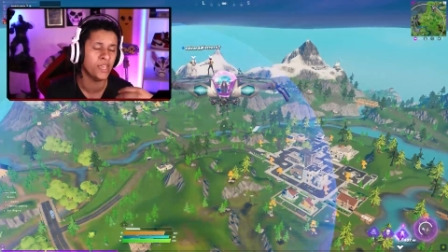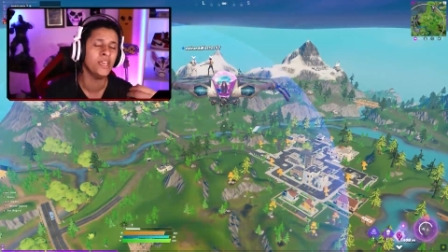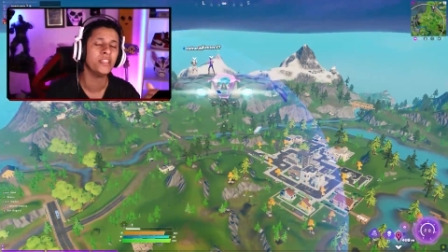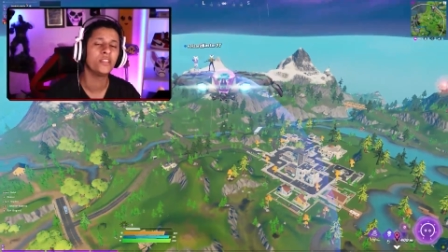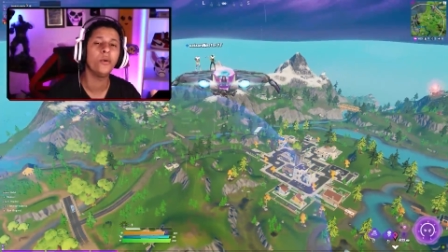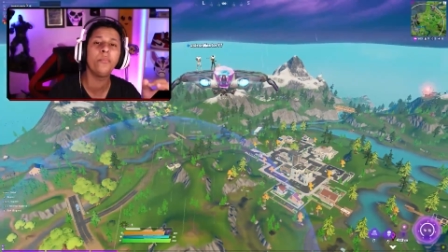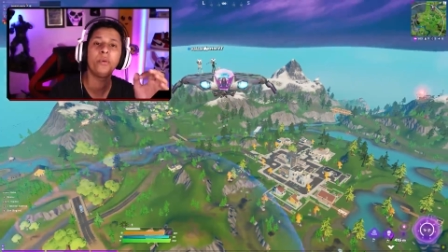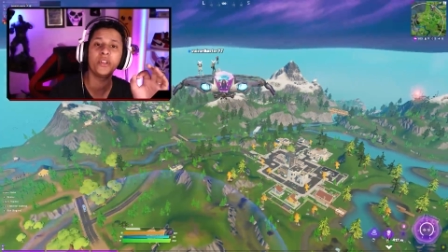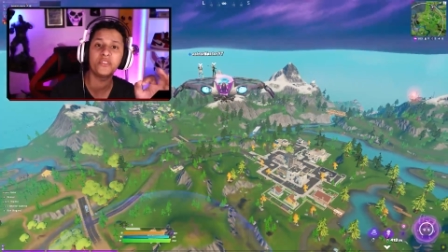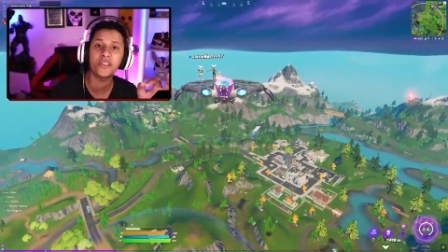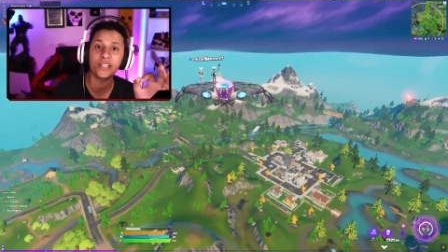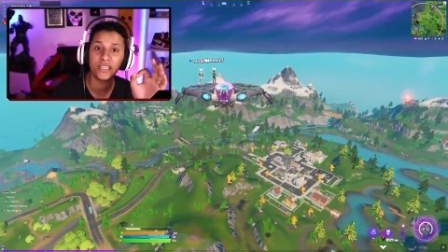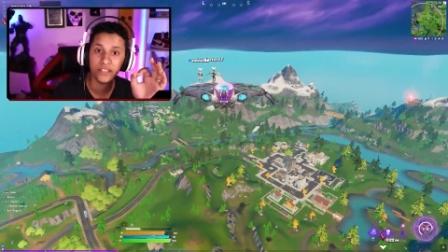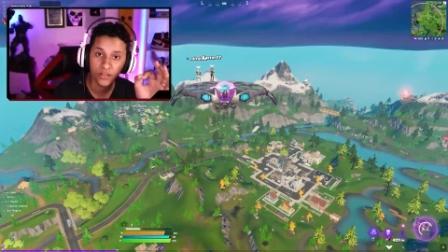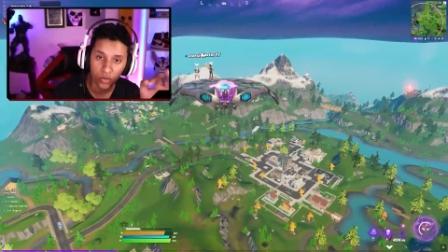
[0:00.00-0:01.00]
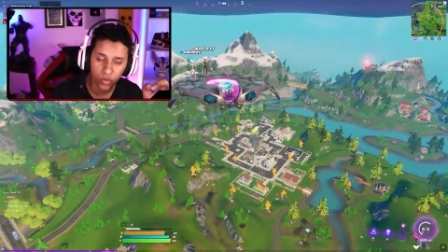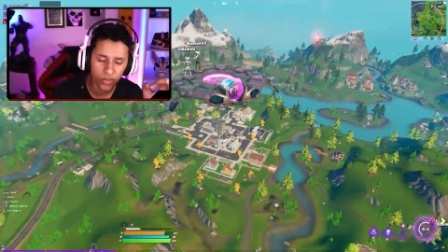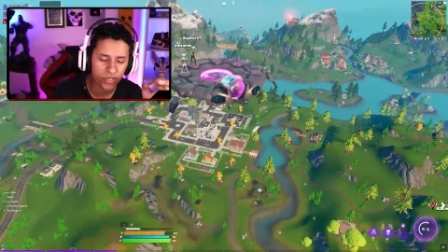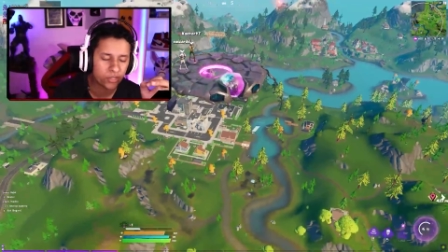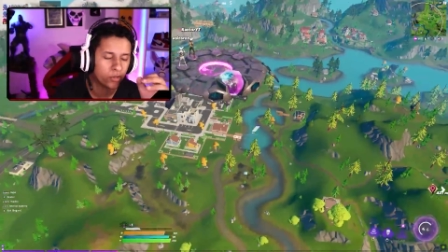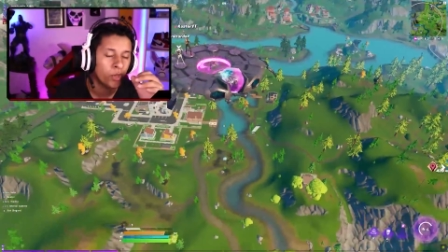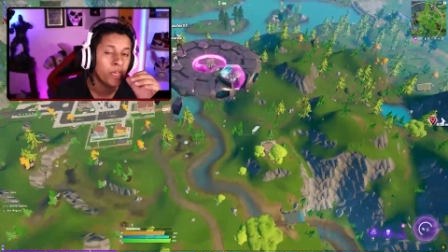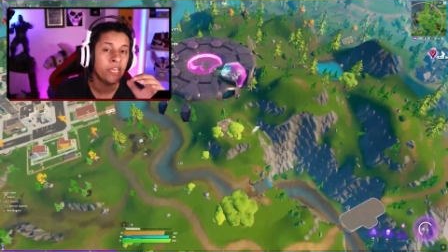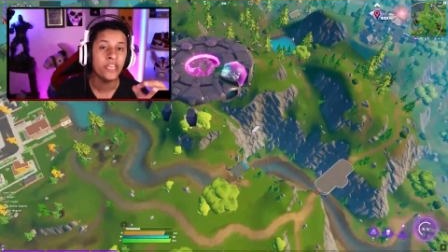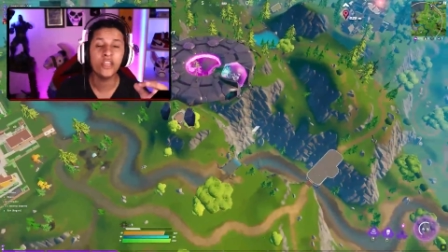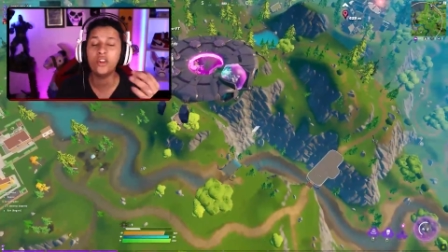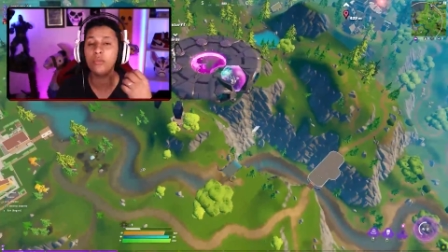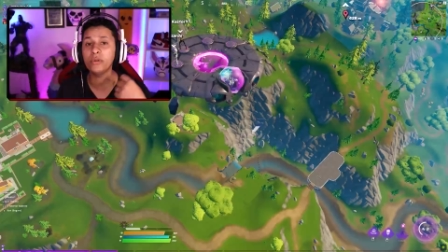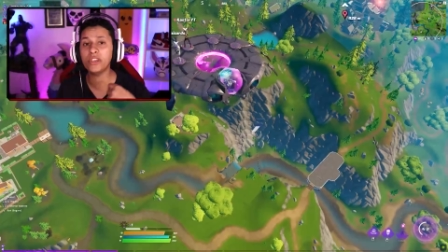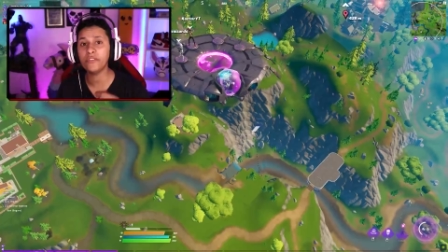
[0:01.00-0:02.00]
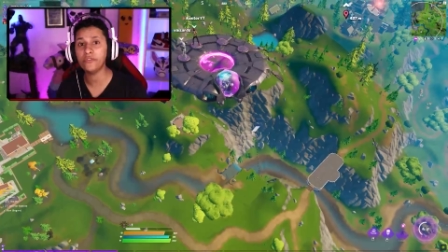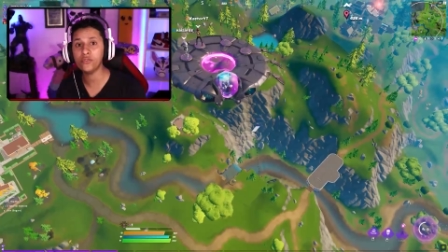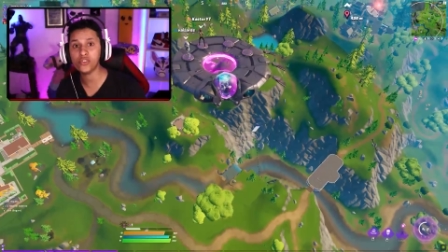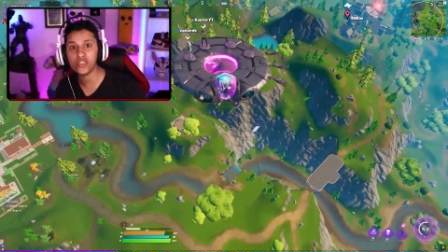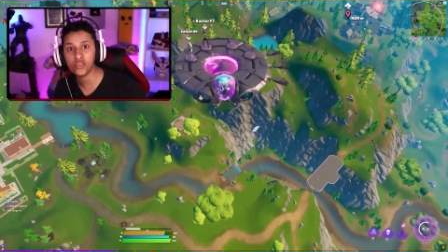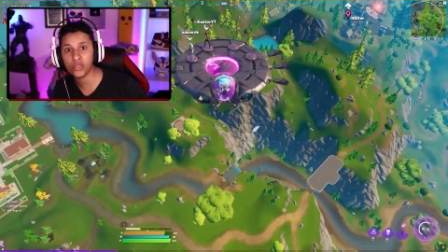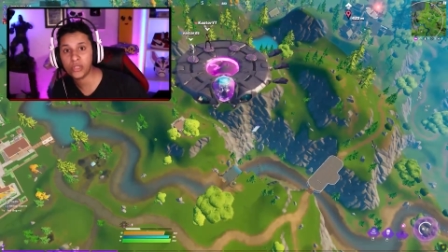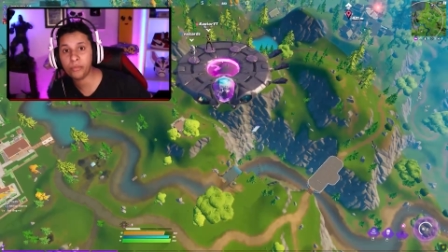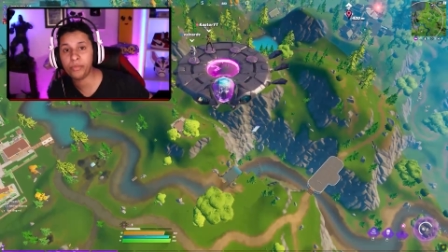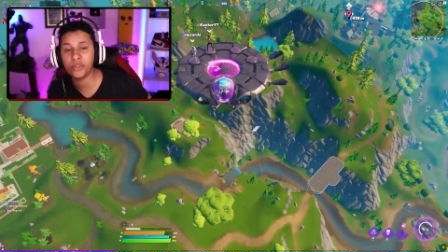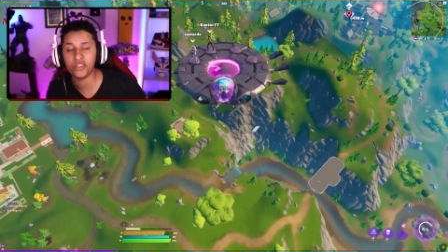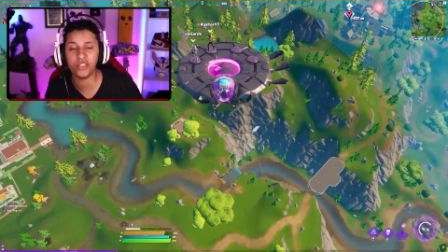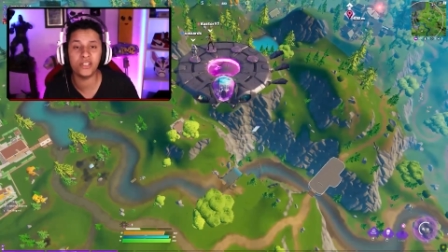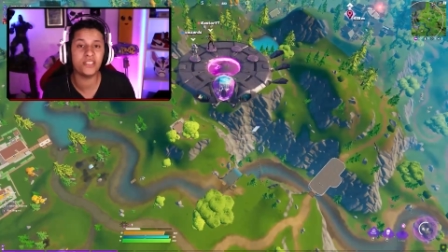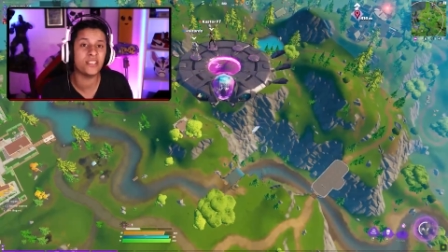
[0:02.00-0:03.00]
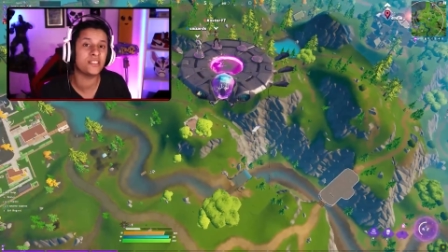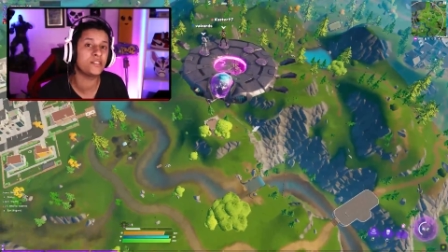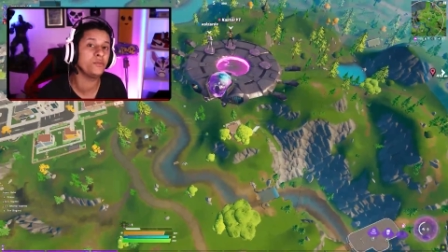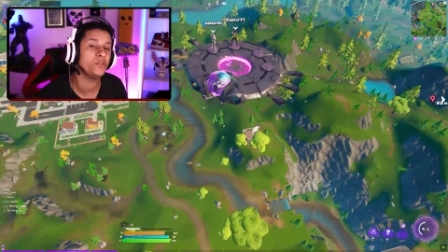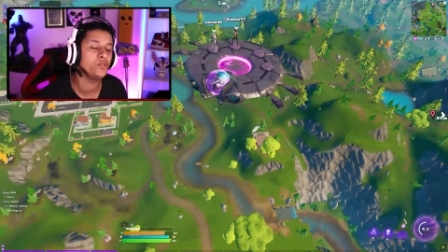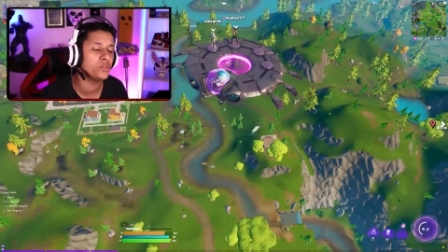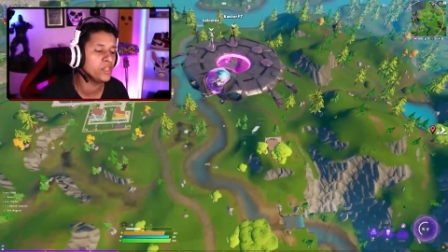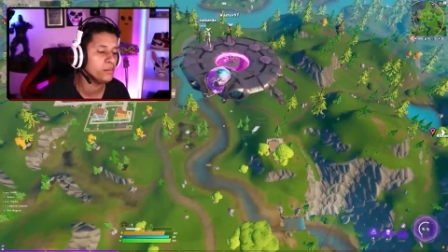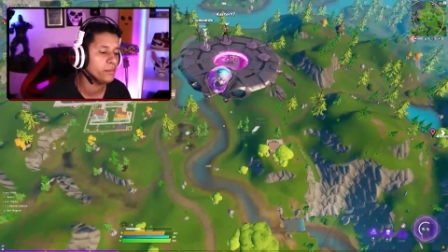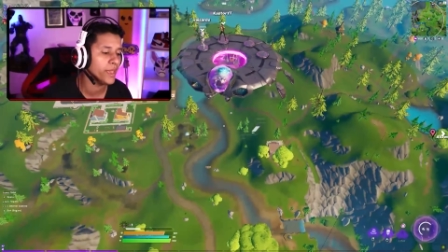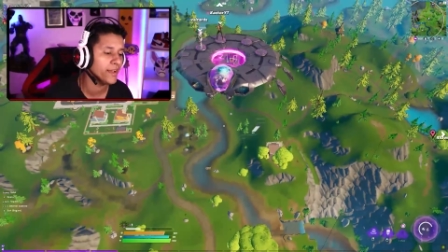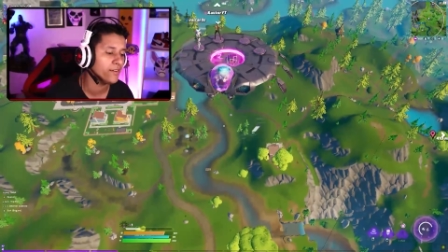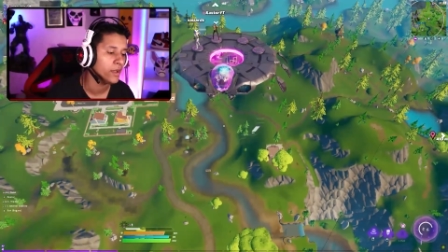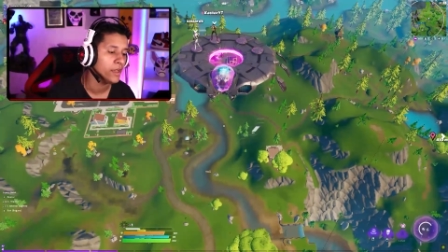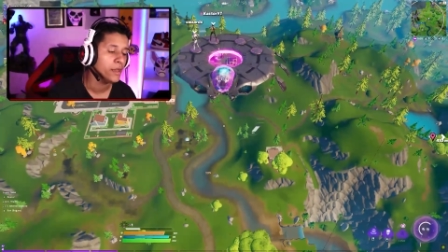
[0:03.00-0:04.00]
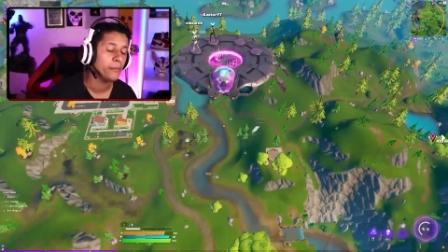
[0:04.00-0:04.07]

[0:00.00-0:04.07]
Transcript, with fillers: Então pode ficar tranquilo. E como que funciona a personalização do Quimera?